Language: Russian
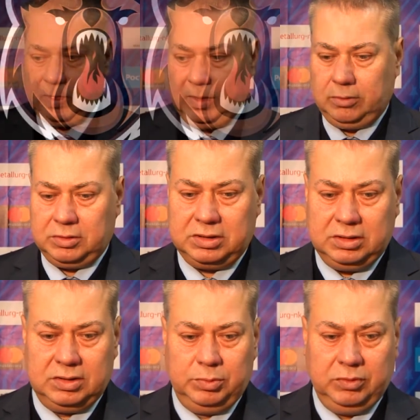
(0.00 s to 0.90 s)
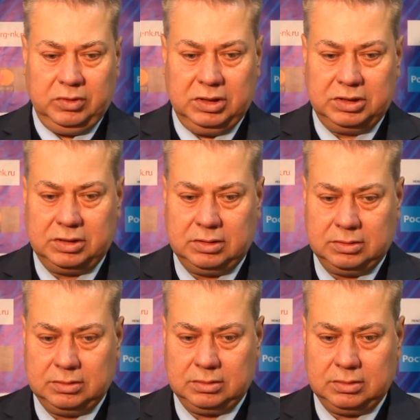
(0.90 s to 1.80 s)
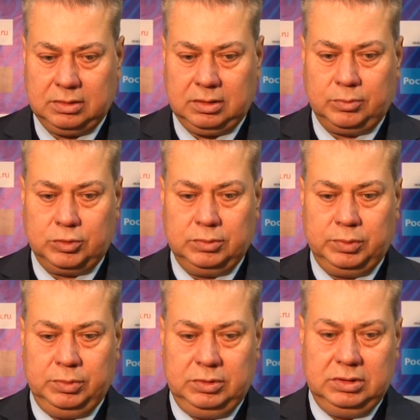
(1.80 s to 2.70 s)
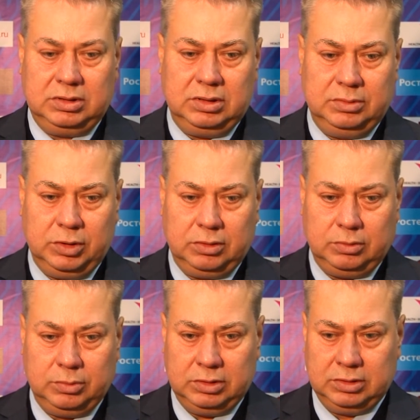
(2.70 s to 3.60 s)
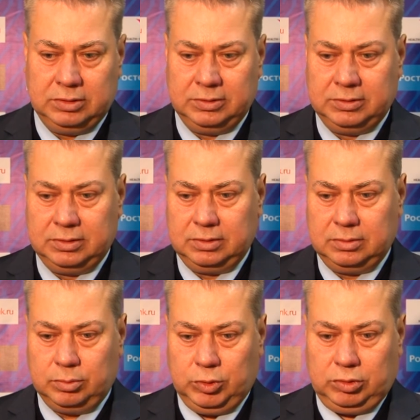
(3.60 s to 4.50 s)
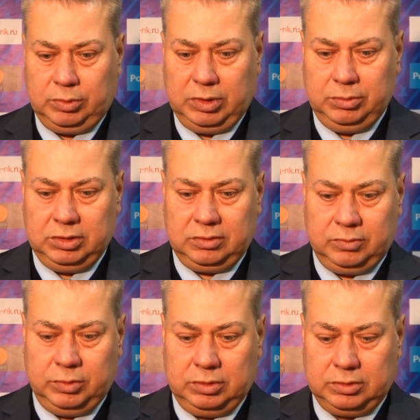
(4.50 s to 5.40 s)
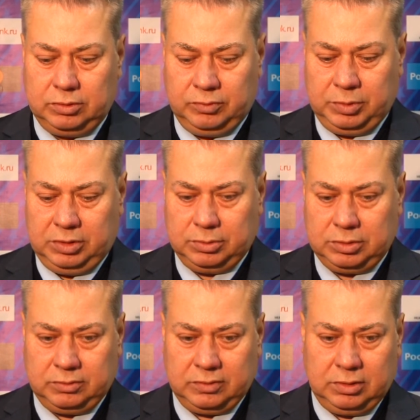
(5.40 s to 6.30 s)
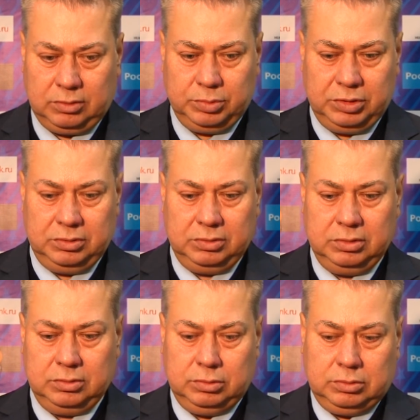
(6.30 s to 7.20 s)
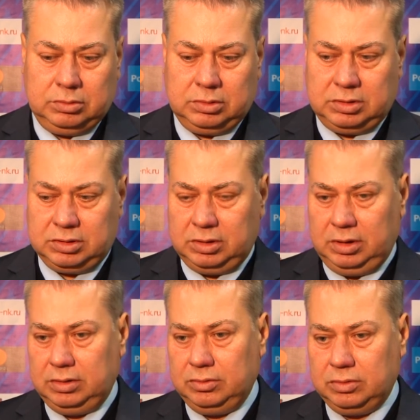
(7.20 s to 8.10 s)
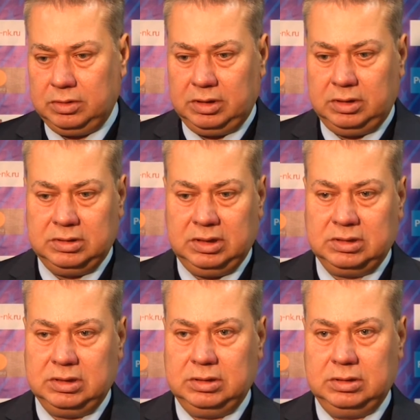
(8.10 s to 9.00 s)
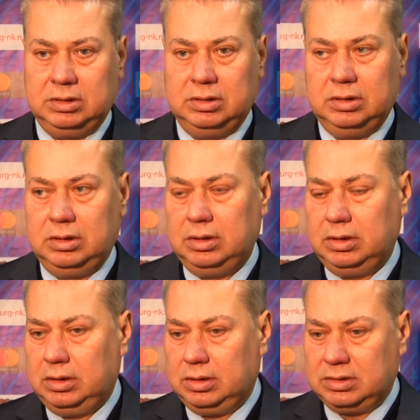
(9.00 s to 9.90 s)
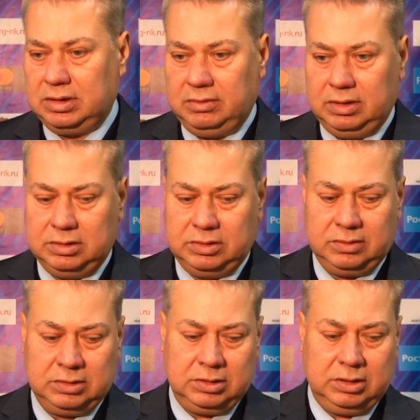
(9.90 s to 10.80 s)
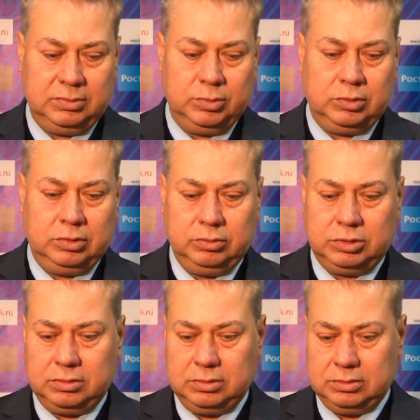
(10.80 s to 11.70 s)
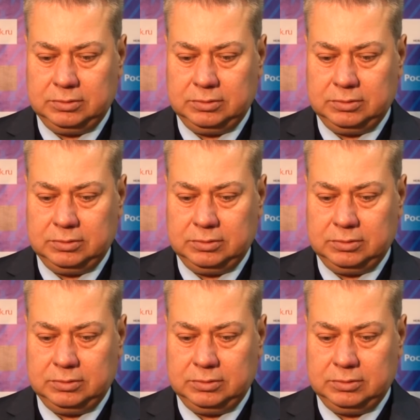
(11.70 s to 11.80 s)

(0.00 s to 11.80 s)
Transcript: Ну, если не забиваешь, как можно победить с одним голом? Много моментов было, что в первом, что во втором периоде, но, к сожалению, реализация оставляет желать много лучшего.